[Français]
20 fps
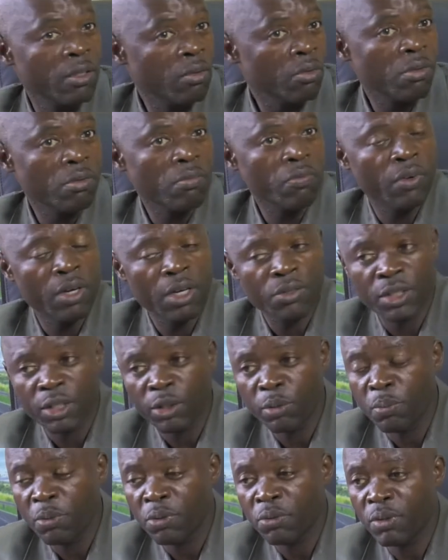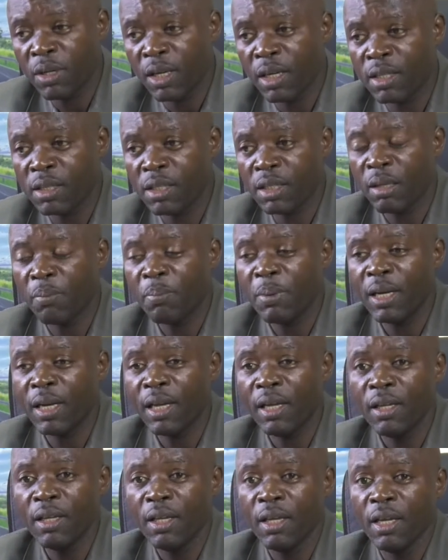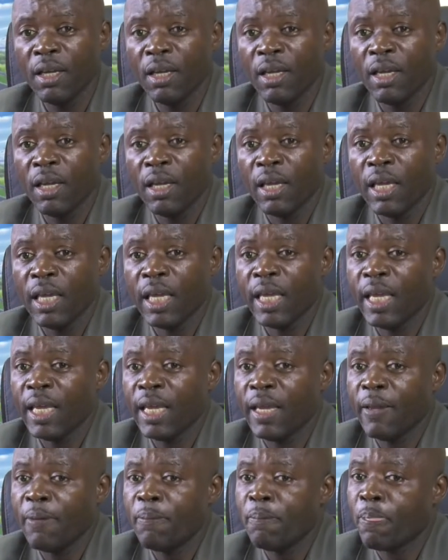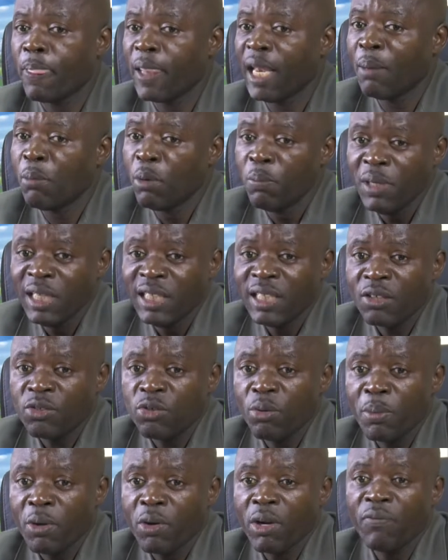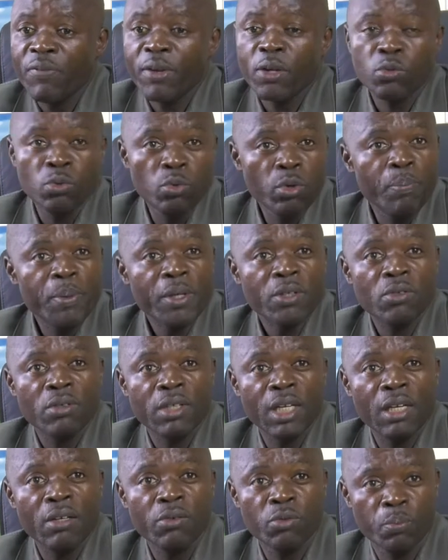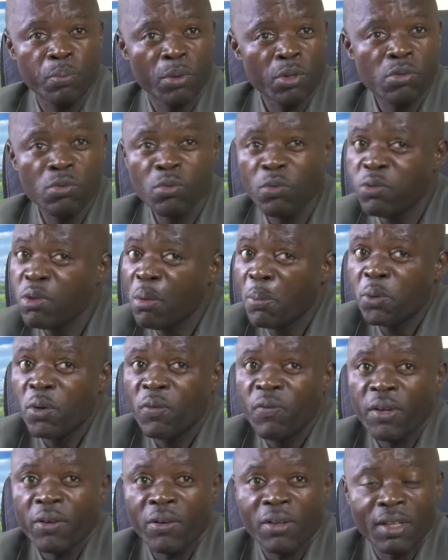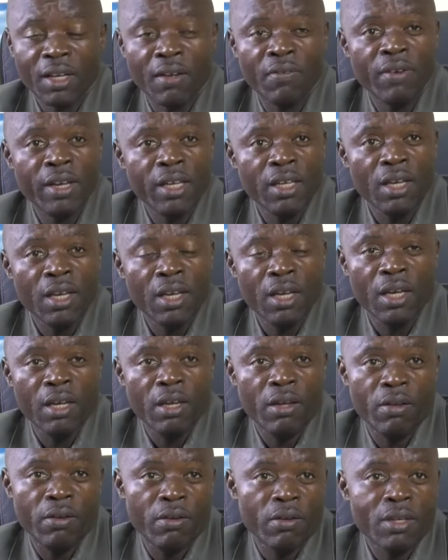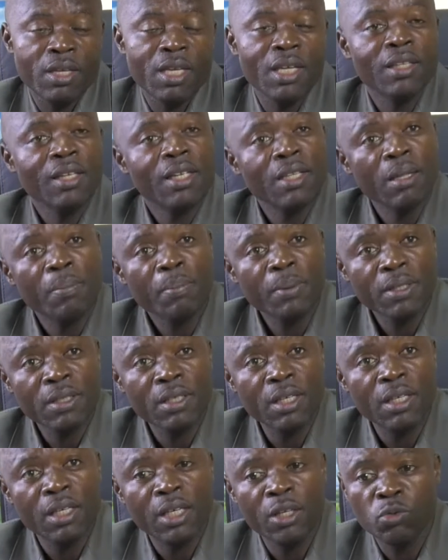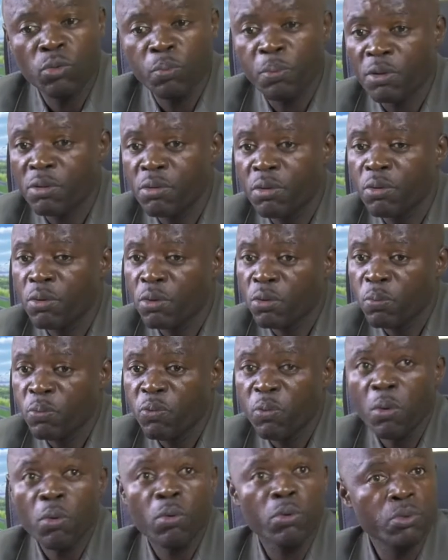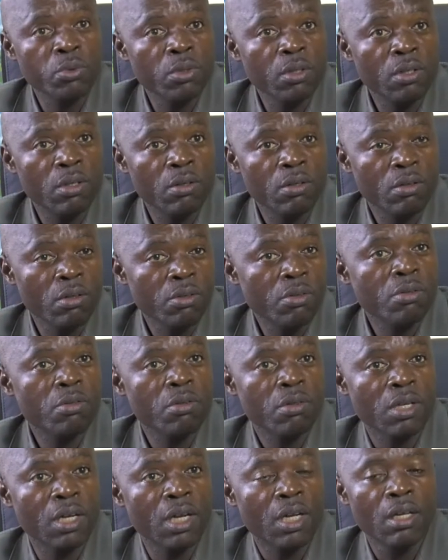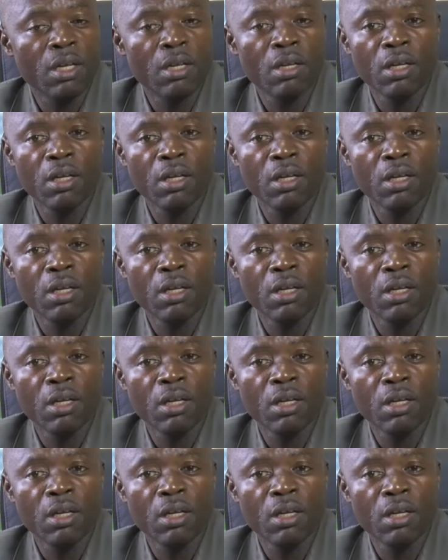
Donc voilà, j'ai répondu à cet appel-là. Et la mobilisation maintenant avec tout le personnel, nous, pensons, nous de faire un travail euh, qui est très apprécié et nous pensons que nous pouvons continuer euh, dans ce sens-là.